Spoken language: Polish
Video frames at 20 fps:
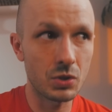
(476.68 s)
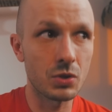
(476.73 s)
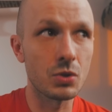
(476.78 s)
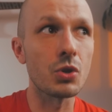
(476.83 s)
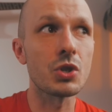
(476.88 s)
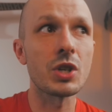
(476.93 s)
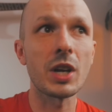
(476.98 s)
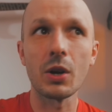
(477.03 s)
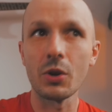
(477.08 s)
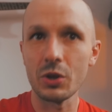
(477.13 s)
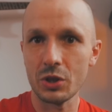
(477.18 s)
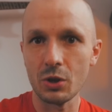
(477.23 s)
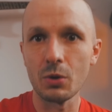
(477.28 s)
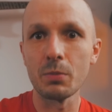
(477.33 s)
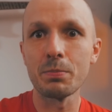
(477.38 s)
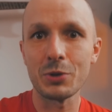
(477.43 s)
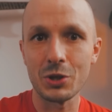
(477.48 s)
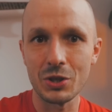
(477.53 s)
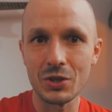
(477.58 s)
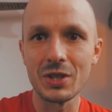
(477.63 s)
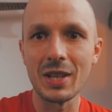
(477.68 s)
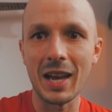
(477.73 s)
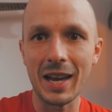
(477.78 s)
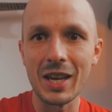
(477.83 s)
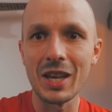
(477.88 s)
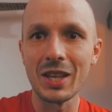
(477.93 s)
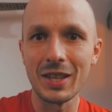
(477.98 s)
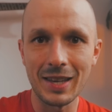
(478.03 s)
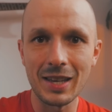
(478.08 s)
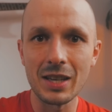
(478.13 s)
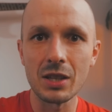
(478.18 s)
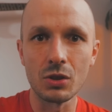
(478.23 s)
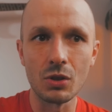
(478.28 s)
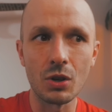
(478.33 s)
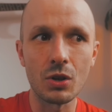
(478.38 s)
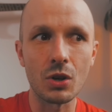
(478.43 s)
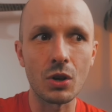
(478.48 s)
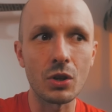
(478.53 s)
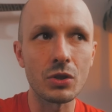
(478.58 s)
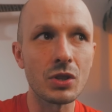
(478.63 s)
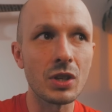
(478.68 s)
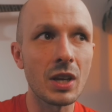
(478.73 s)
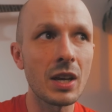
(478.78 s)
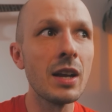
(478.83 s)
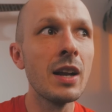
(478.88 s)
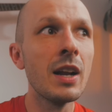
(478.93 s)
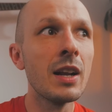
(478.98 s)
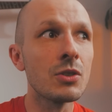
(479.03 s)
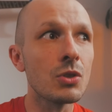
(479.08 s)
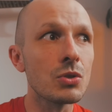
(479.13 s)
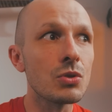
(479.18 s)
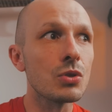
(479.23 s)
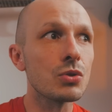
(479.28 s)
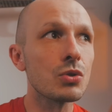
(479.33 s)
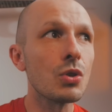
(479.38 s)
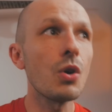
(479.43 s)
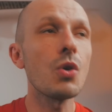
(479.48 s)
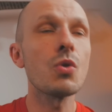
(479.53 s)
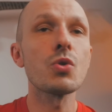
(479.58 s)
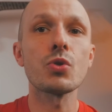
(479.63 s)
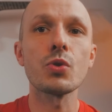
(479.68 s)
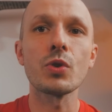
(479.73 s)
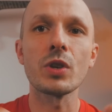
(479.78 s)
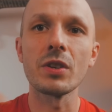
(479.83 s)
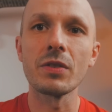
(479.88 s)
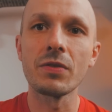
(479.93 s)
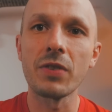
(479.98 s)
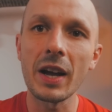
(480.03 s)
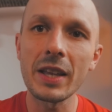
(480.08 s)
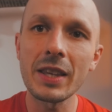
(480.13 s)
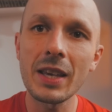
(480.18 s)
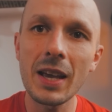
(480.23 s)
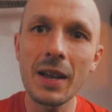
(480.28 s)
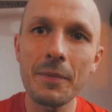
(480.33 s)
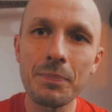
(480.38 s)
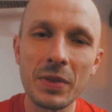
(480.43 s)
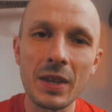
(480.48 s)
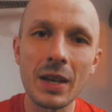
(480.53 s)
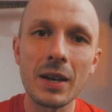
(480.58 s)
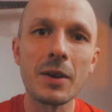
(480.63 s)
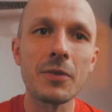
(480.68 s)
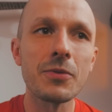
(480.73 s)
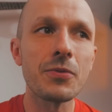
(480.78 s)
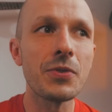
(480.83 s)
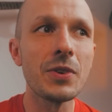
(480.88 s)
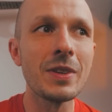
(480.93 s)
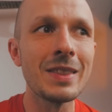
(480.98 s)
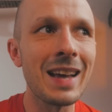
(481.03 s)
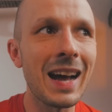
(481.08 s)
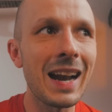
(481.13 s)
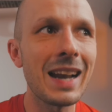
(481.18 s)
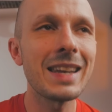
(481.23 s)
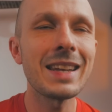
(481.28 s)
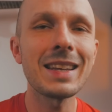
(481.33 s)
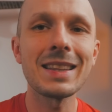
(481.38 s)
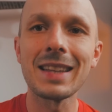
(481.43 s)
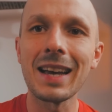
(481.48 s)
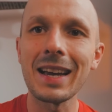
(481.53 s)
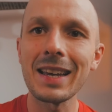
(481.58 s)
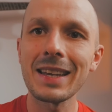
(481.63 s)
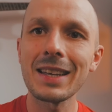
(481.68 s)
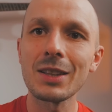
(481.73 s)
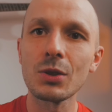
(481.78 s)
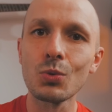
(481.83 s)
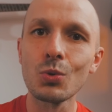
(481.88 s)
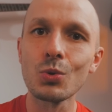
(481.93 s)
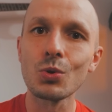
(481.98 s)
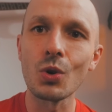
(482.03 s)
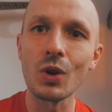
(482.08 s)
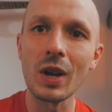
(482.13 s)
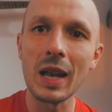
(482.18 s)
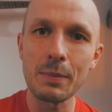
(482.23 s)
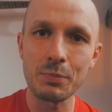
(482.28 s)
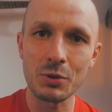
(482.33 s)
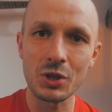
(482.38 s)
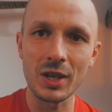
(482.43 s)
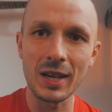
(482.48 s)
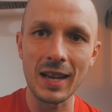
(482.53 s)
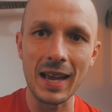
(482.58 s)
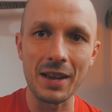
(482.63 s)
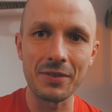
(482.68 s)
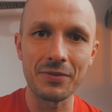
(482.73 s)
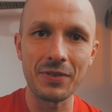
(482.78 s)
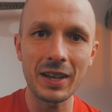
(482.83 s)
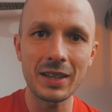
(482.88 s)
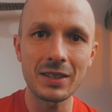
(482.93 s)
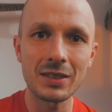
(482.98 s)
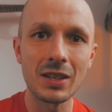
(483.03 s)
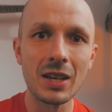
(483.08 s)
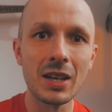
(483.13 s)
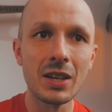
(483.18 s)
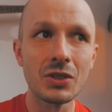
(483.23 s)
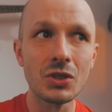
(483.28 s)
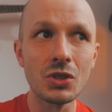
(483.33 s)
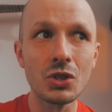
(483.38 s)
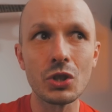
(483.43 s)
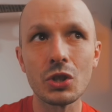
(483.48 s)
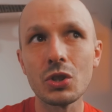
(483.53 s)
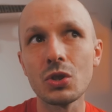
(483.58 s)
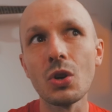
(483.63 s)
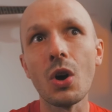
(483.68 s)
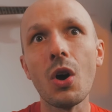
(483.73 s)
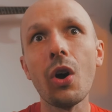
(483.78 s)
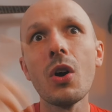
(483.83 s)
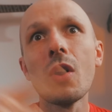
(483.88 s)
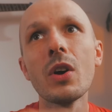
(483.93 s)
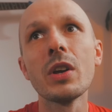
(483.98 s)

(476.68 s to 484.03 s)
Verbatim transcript: do czego się przyznaje niejednokrotnie, no to to oszukiwanie finalnie daje dużo lepszy efekt niż to,